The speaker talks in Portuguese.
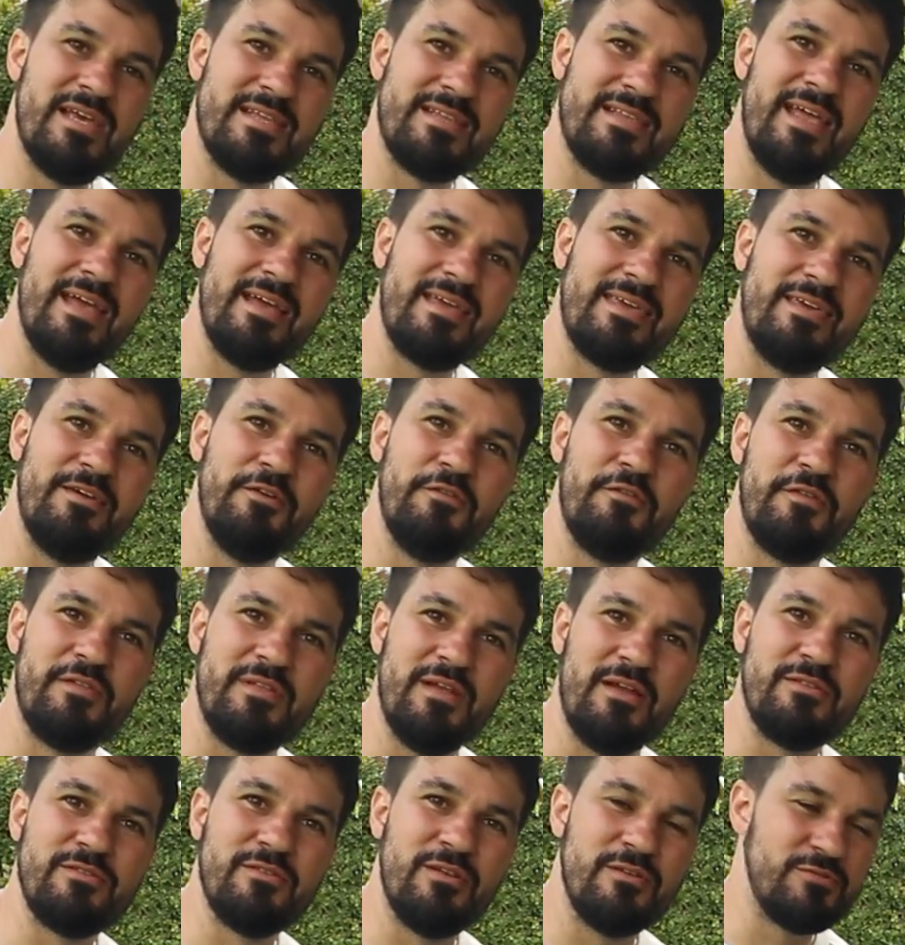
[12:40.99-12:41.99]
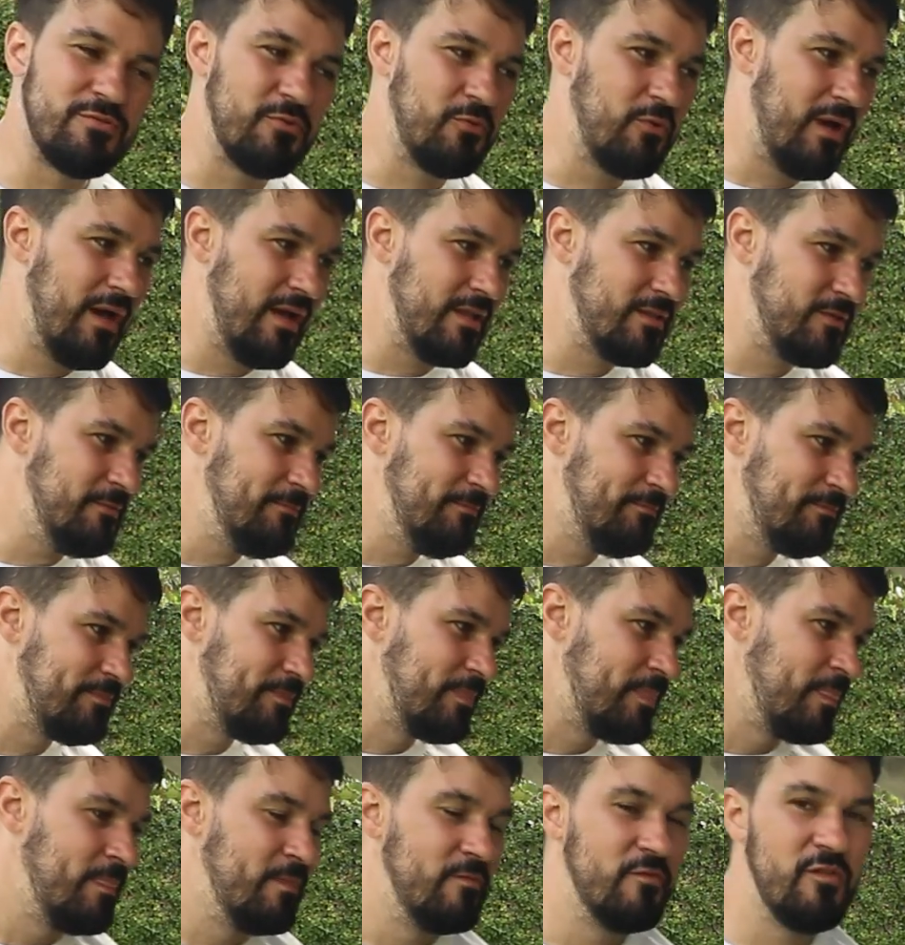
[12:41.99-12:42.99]
até aqui o final do nosso quarto,
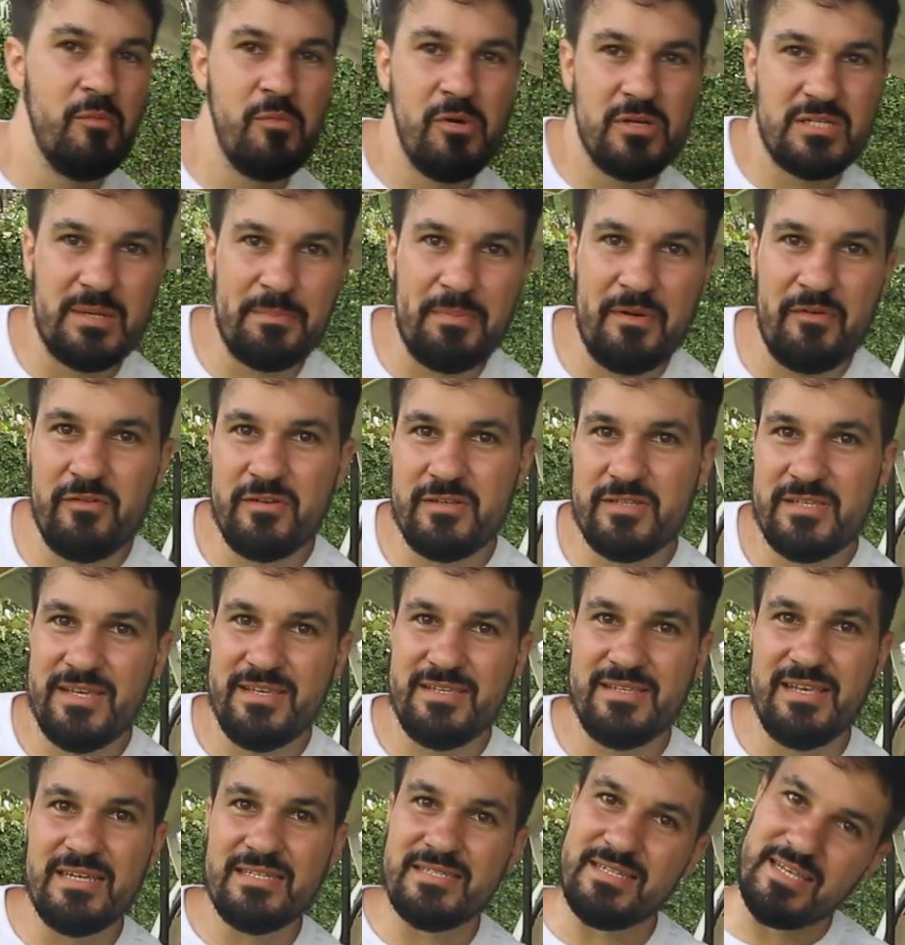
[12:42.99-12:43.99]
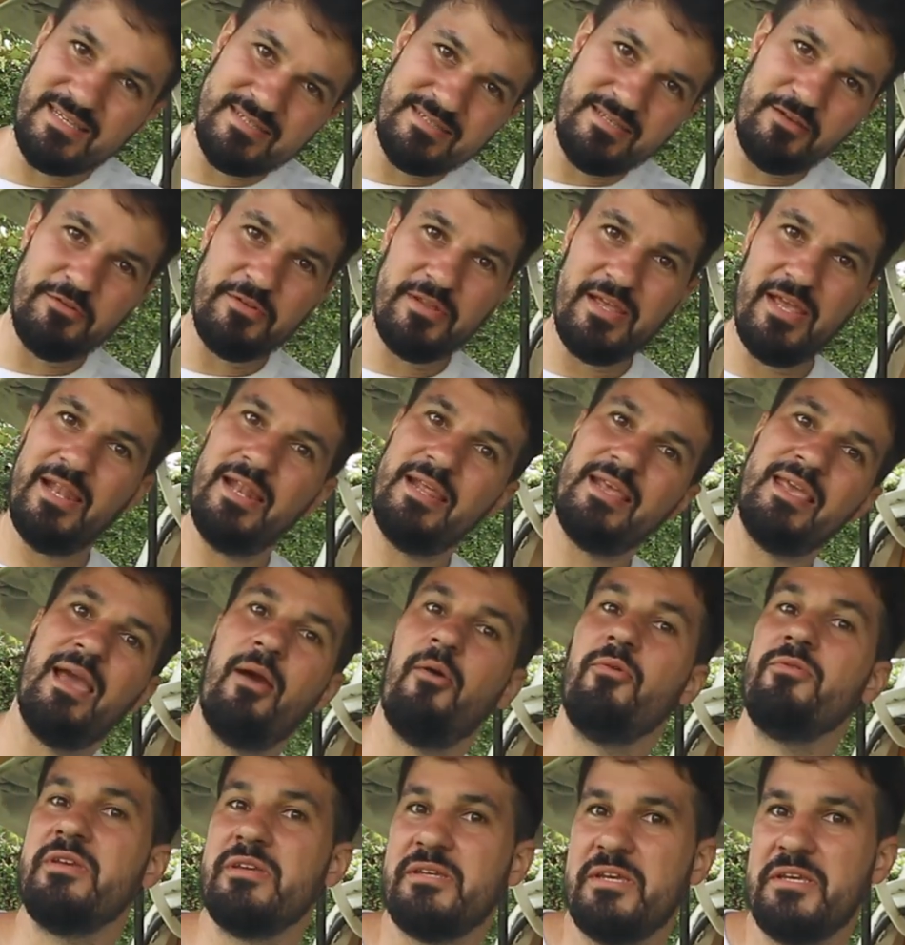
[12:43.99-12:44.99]
vou mostrar para vocês a extensão dele, que é
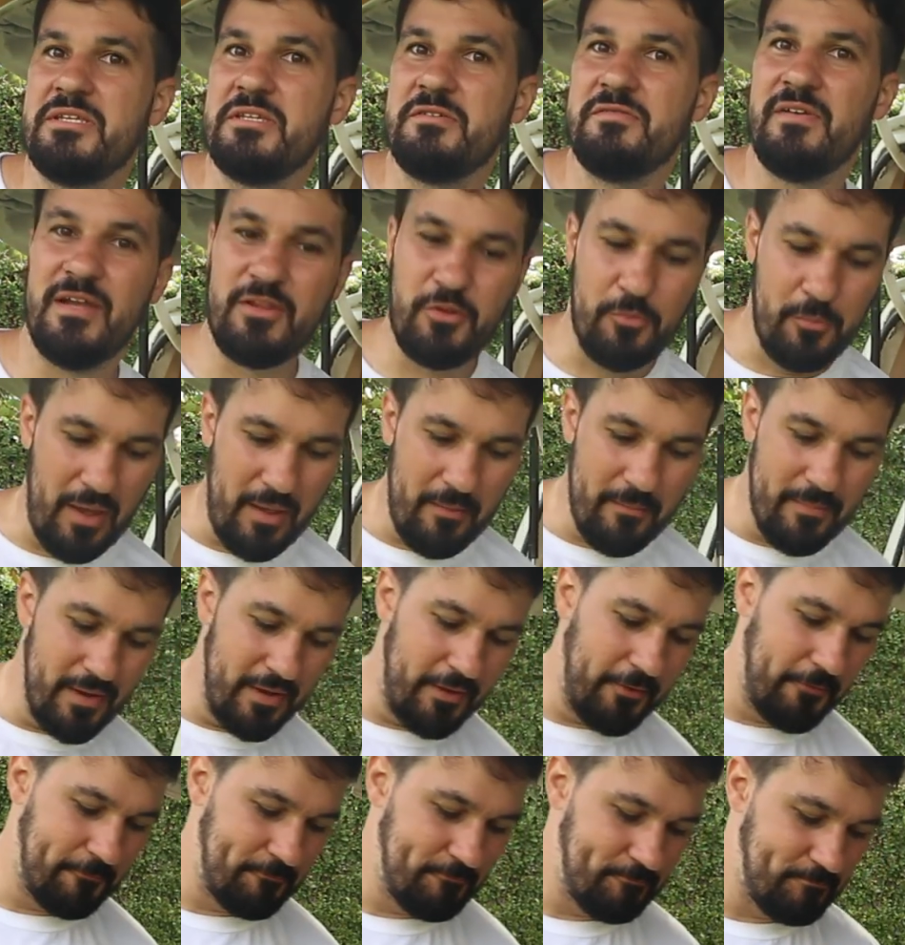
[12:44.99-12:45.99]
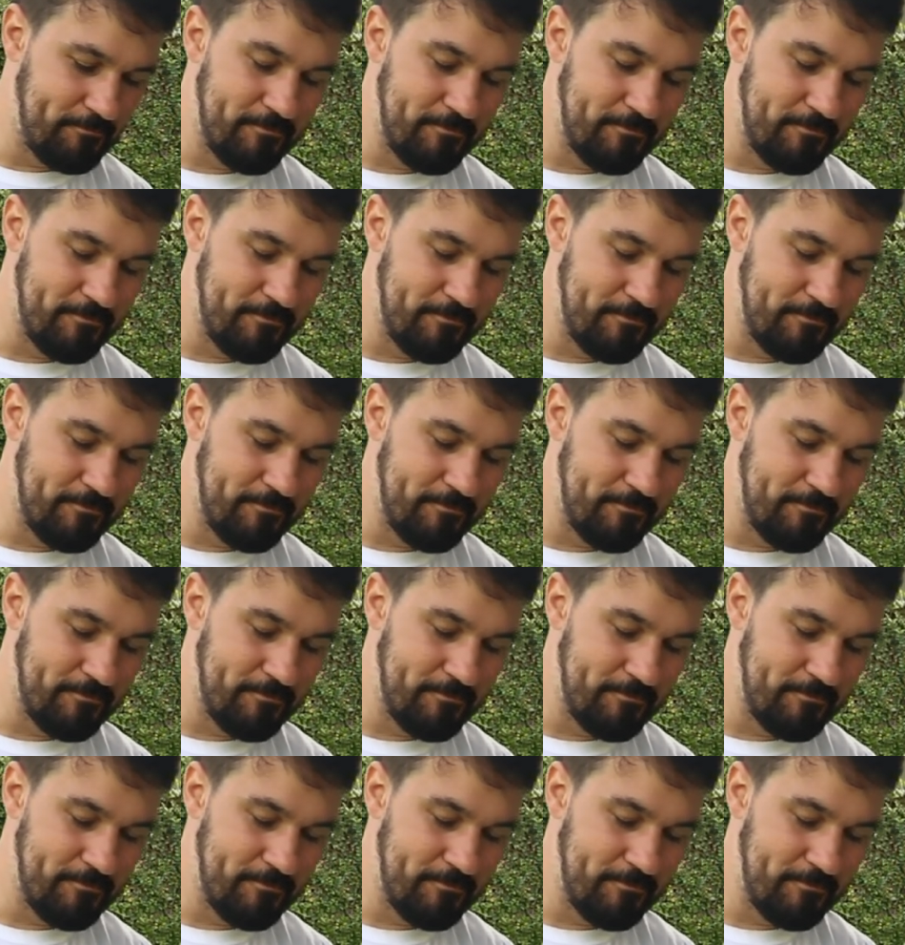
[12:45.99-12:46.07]
onde a gente vai tomar banho.